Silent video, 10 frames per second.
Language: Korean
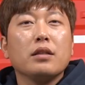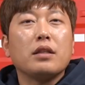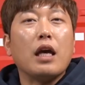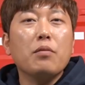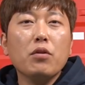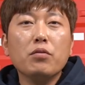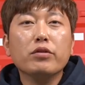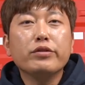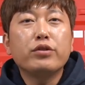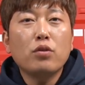
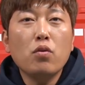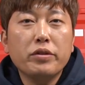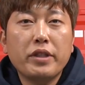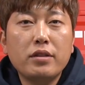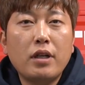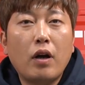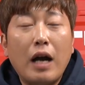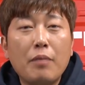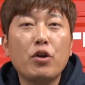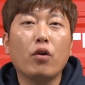대부분 수공구 세트라고
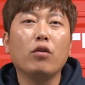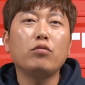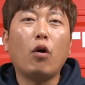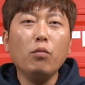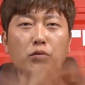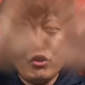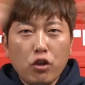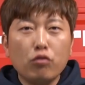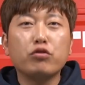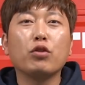하면
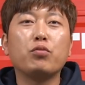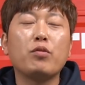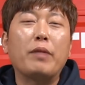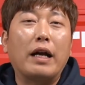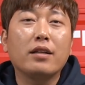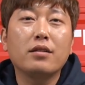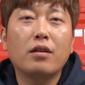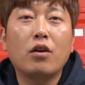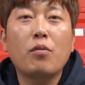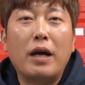엄청 구성품을 많이
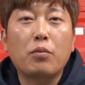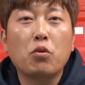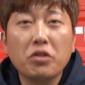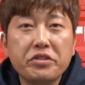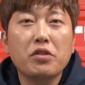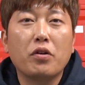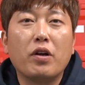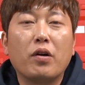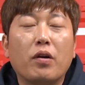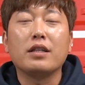들어간 걸 많이 보셨을
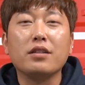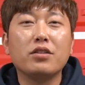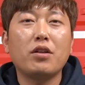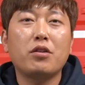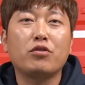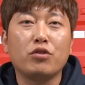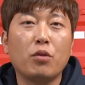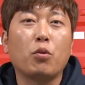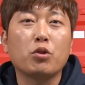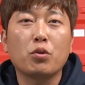거예요. 인터넷에
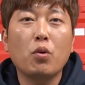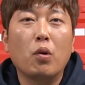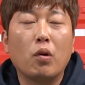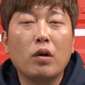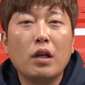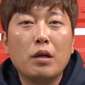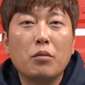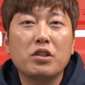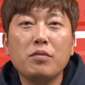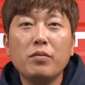뒤져보셔도
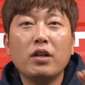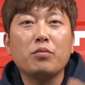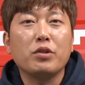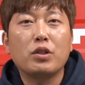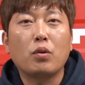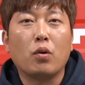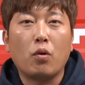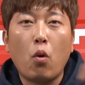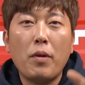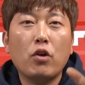뭐 10만원 밑으로,
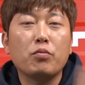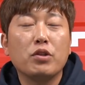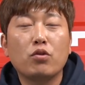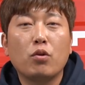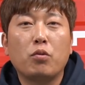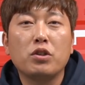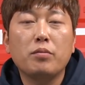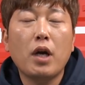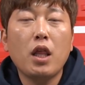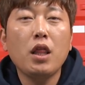5만원 밑으로
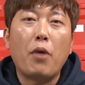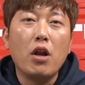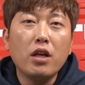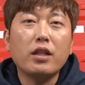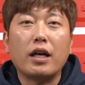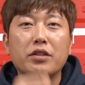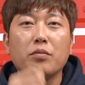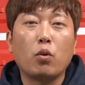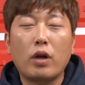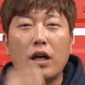보시면 별게 다
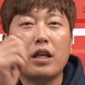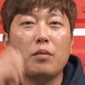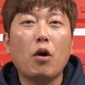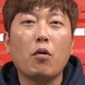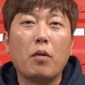있어. 드라이버,